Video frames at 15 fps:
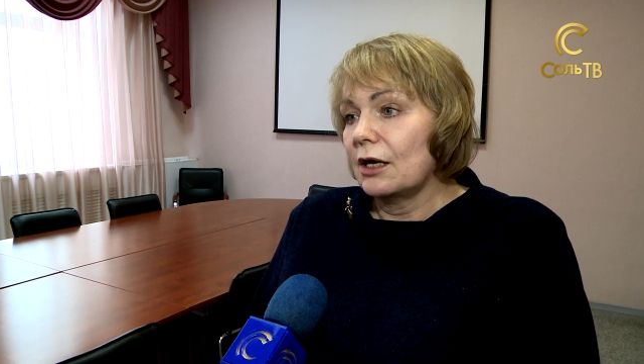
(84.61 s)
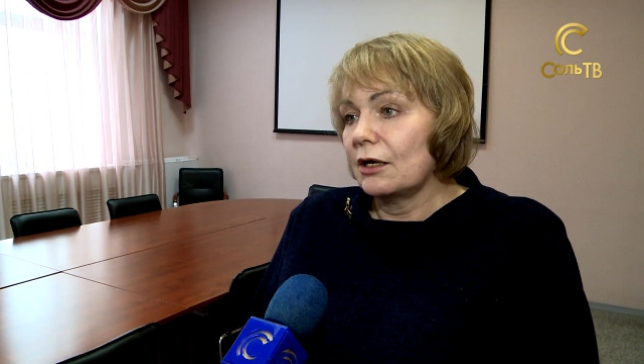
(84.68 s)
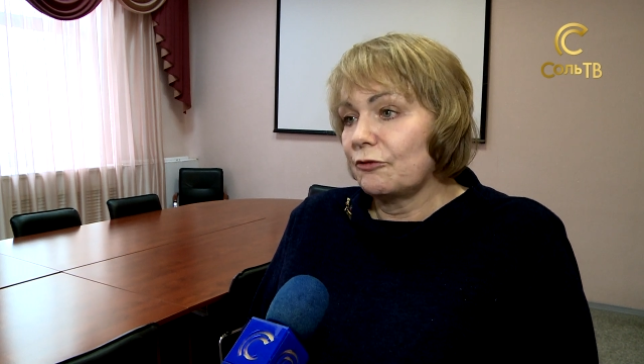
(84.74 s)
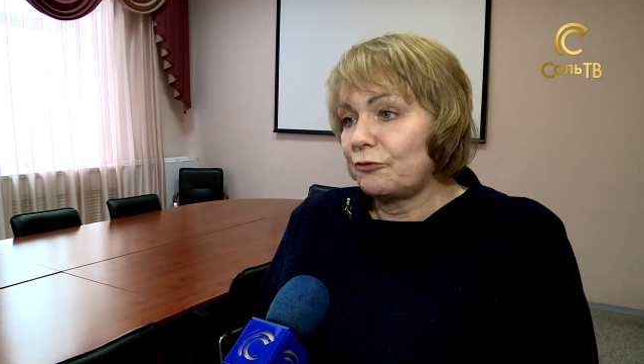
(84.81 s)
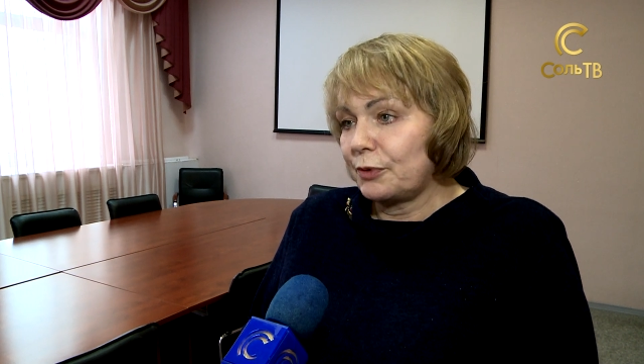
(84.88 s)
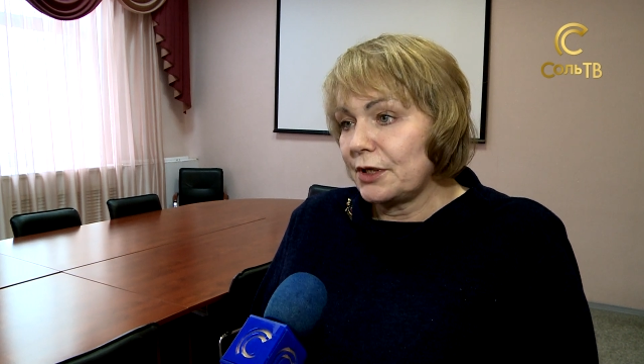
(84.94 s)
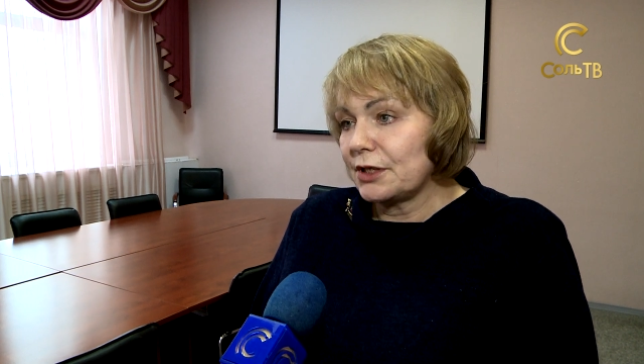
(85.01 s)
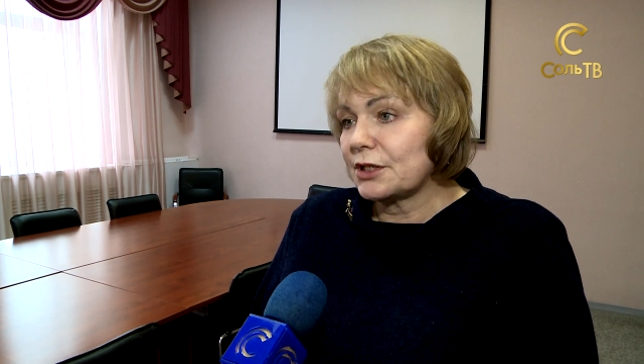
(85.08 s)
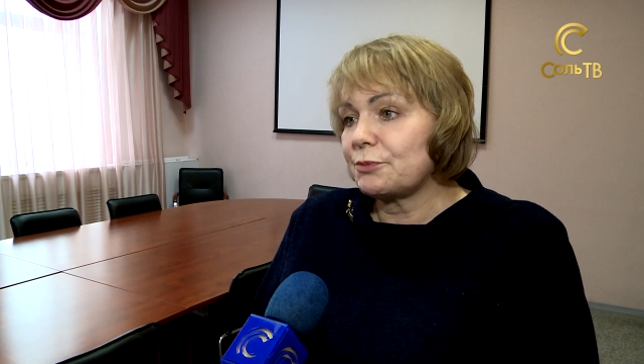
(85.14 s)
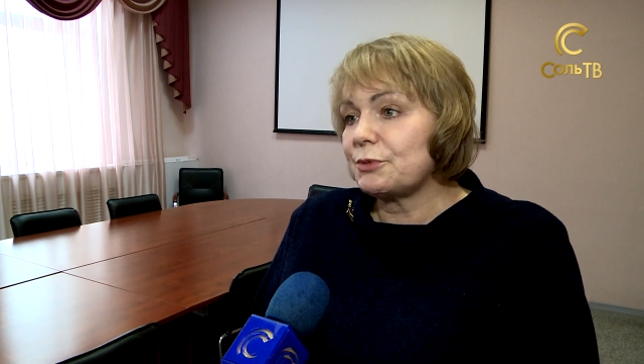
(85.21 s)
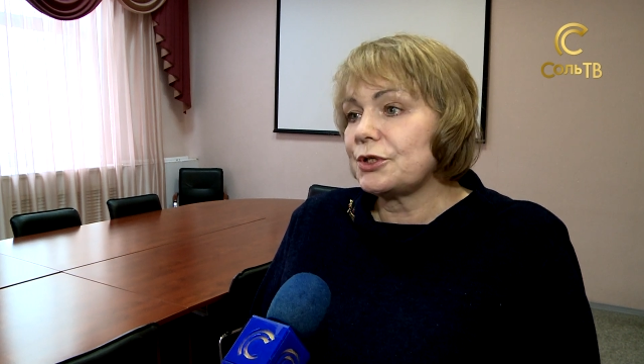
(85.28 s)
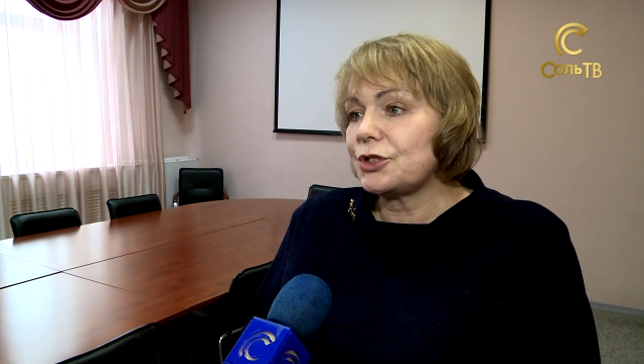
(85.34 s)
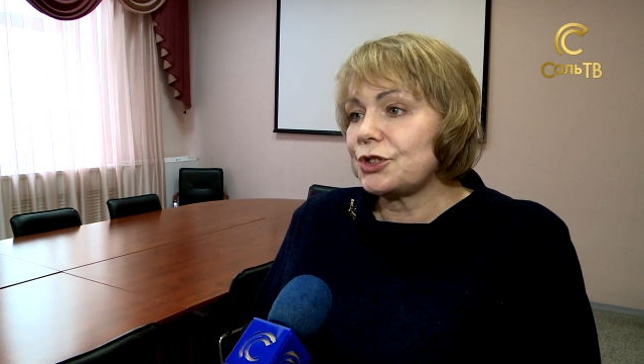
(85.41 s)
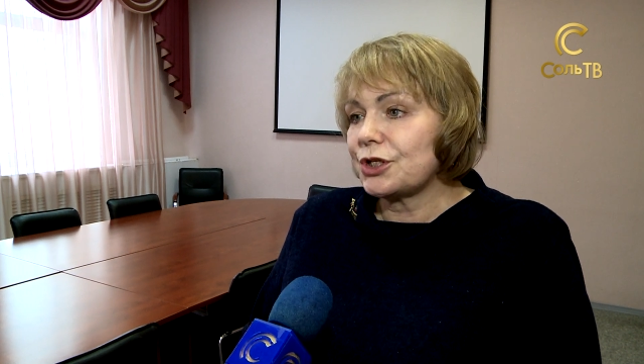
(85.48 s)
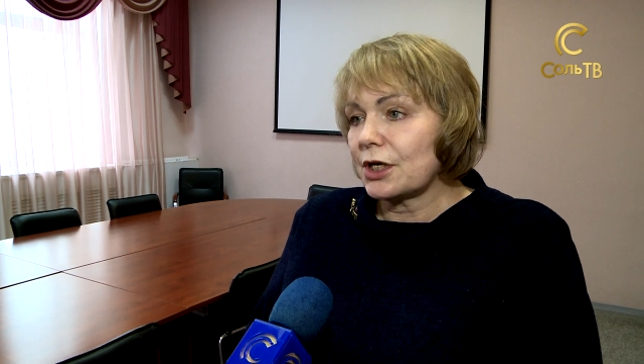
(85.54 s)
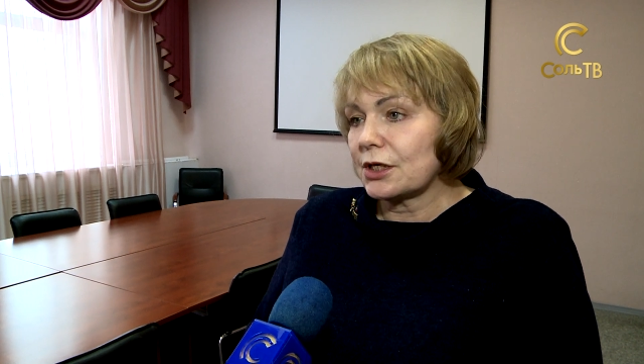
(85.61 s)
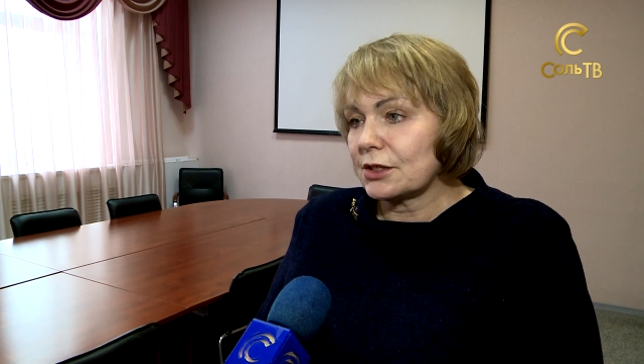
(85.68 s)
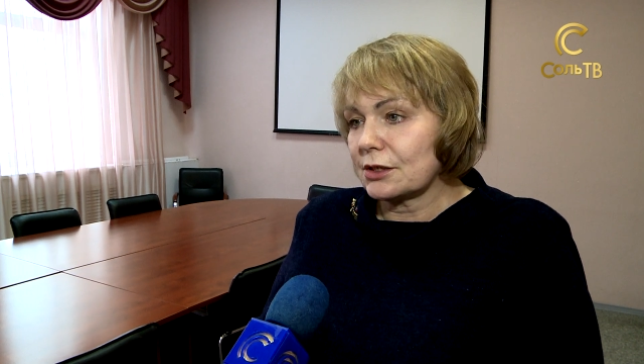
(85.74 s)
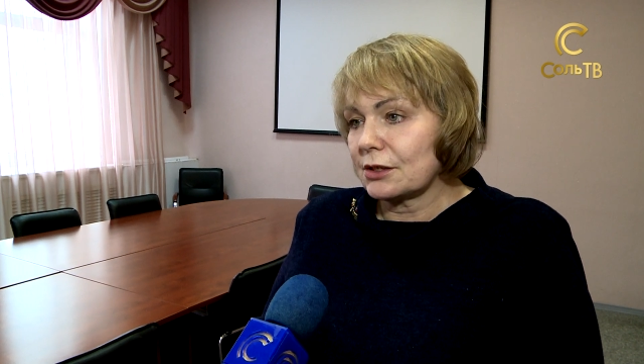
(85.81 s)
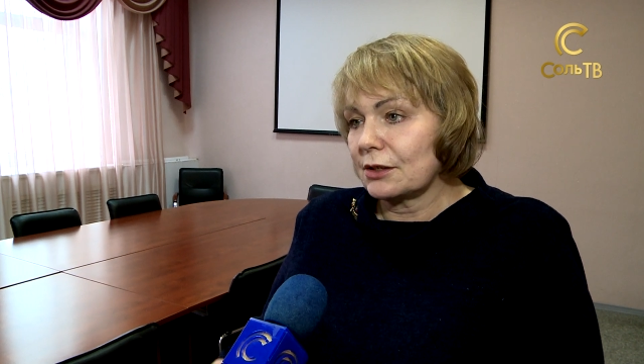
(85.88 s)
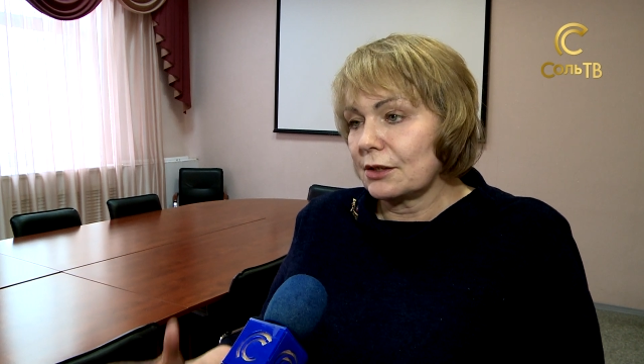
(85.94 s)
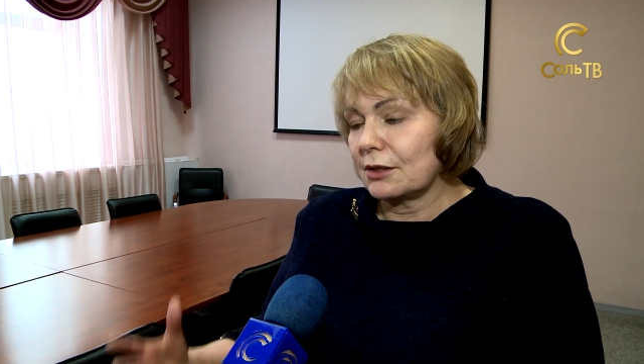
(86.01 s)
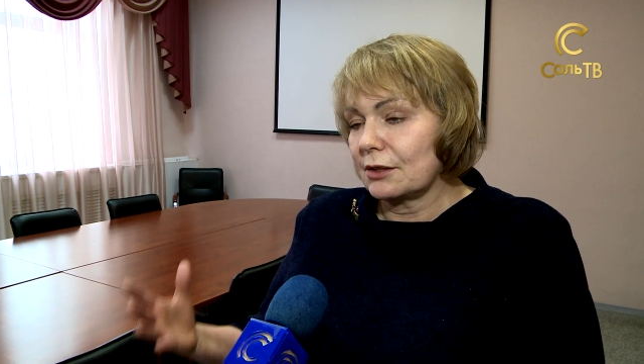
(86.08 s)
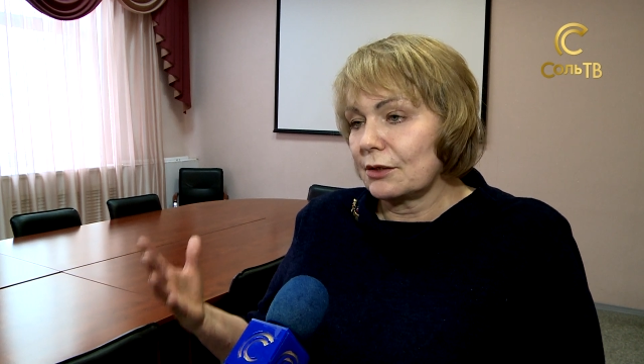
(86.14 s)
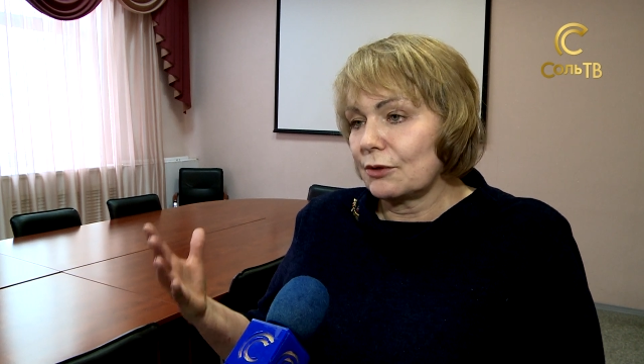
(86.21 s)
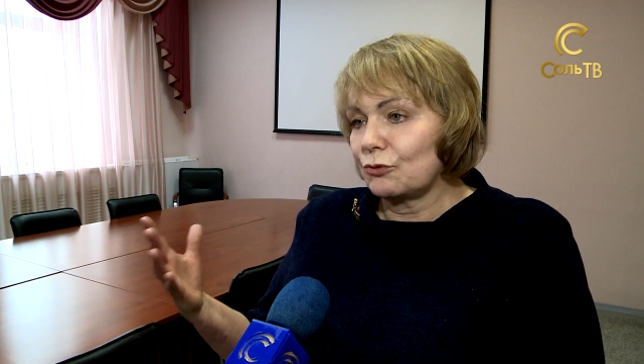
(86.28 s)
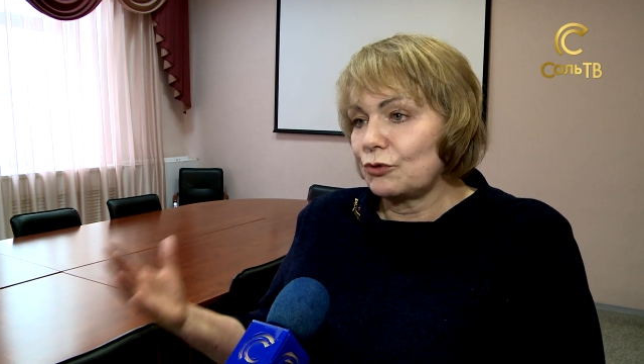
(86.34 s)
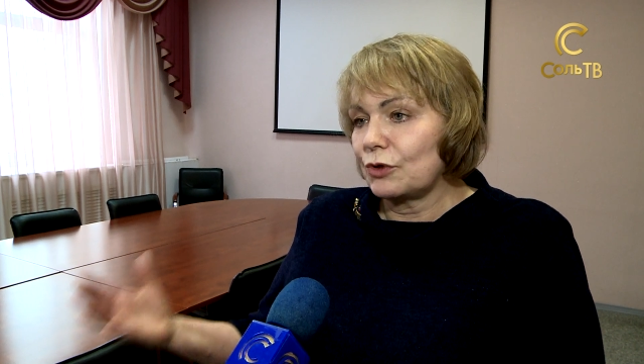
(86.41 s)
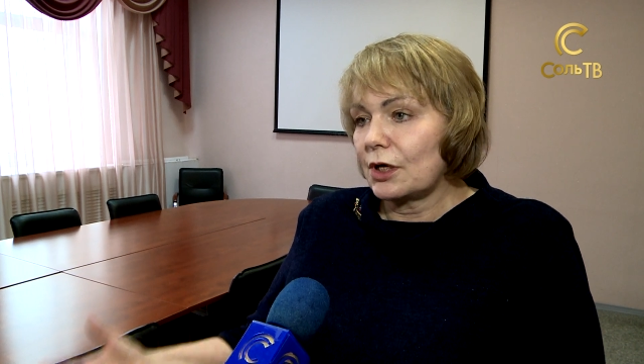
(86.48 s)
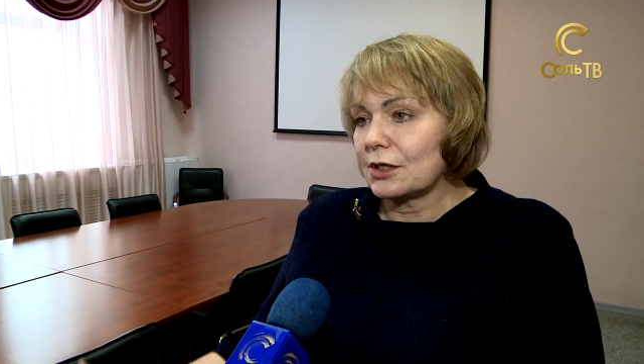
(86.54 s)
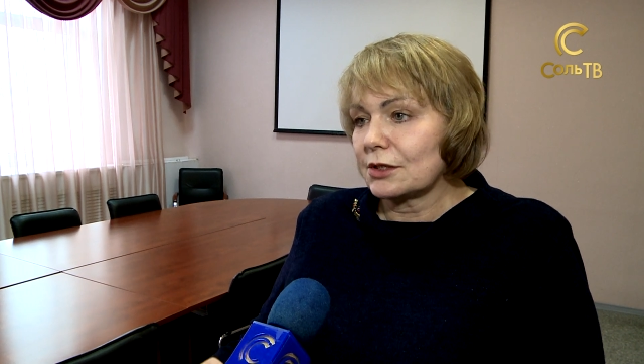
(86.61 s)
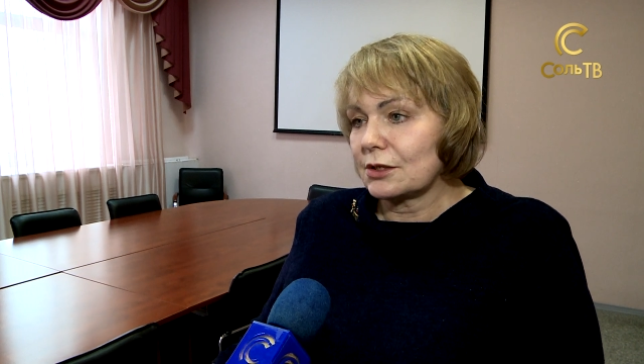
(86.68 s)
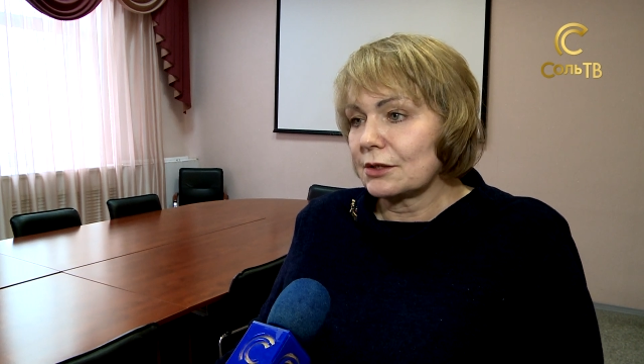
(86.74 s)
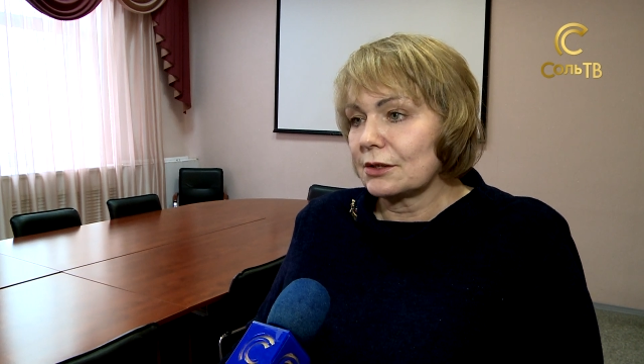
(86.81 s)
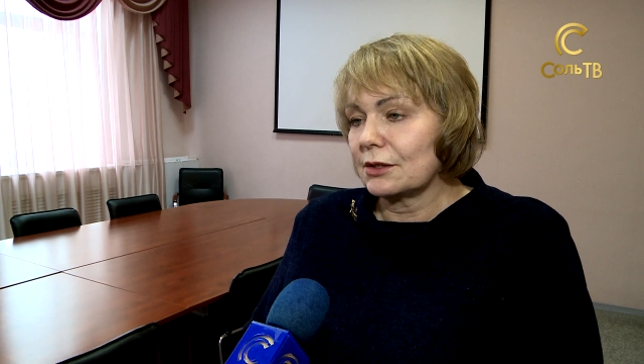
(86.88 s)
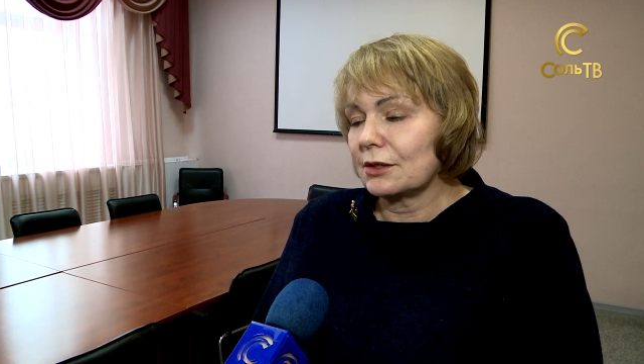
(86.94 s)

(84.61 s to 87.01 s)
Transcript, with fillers: Э, в принципе, сейчас э, у нас